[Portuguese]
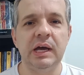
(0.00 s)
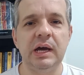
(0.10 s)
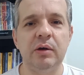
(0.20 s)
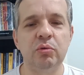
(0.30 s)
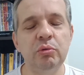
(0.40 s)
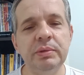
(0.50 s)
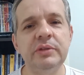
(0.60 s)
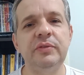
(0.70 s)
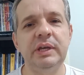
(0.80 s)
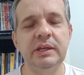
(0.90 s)

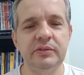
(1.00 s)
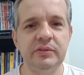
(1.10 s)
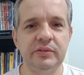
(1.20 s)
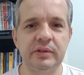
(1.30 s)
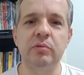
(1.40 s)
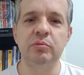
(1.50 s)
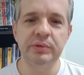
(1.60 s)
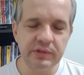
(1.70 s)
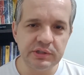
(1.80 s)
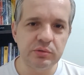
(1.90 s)
Algumas vezes,
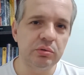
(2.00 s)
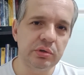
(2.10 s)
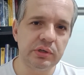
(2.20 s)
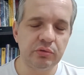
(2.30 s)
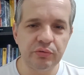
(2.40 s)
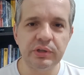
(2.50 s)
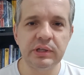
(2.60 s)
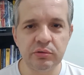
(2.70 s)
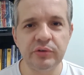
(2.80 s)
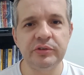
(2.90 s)
algumas editoras ou
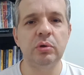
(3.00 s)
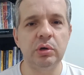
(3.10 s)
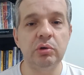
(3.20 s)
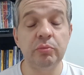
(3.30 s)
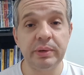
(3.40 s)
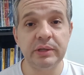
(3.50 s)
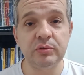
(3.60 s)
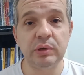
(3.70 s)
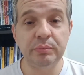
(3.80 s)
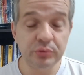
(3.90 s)
vendedores colocam um
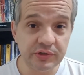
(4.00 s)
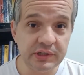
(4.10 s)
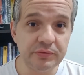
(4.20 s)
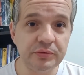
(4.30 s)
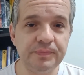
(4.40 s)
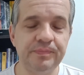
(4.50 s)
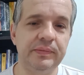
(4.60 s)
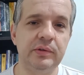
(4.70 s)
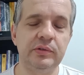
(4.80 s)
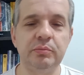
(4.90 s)
preço abusivo,
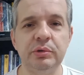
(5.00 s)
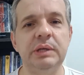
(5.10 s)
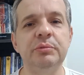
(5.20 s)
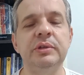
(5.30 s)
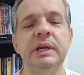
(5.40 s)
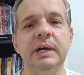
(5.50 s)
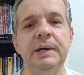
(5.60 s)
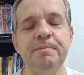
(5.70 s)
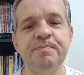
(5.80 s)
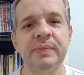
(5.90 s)
nós não podemos
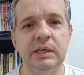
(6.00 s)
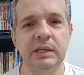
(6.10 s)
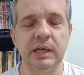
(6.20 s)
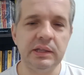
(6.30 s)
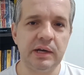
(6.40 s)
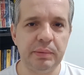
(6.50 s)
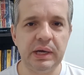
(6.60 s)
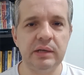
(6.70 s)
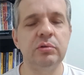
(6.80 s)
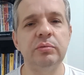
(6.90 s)
negar. E quem
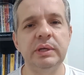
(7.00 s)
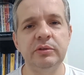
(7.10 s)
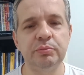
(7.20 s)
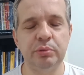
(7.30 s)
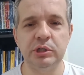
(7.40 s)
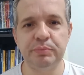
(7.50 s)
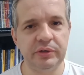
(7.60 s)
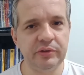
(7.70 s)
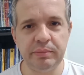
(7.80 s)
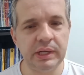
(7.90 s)
trabalha com isso pode
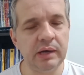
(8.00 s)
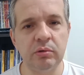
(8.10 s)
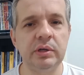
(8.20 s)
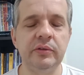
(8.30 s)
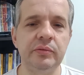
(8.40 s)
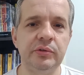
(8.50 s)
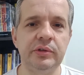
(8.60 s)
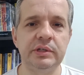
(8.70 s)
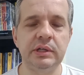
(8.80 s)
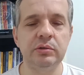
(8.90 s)
perceber na hora se
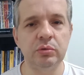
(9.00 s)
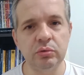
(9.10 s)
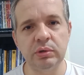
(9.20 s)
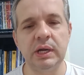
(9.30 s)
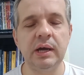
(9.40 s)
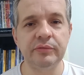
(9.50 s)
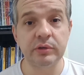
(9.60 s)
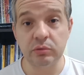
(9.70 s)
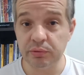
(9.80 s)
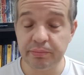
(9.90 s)
você já lidou com
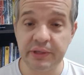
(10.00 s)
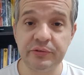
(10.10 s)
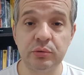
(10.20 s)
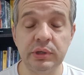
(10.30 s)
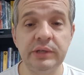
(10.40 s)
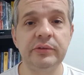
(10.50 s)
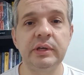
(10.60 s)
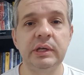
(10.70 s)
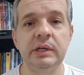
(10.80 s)
gráfico, com impressões